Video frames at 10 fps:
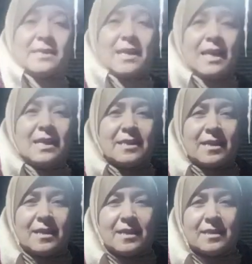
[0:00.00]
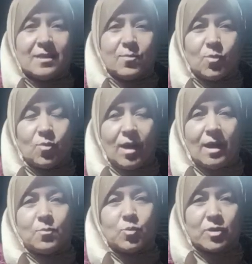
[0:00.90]
يخلي درجه
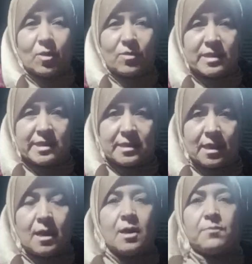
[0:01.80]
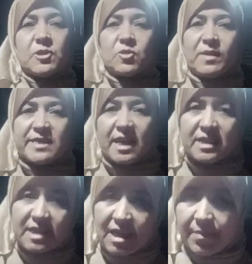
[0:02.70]
الملوحه متوسطه مش مثلا
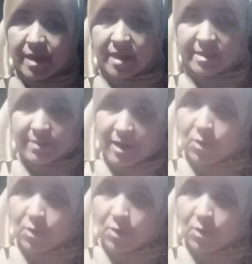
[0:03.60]
تجيبي كيس ملح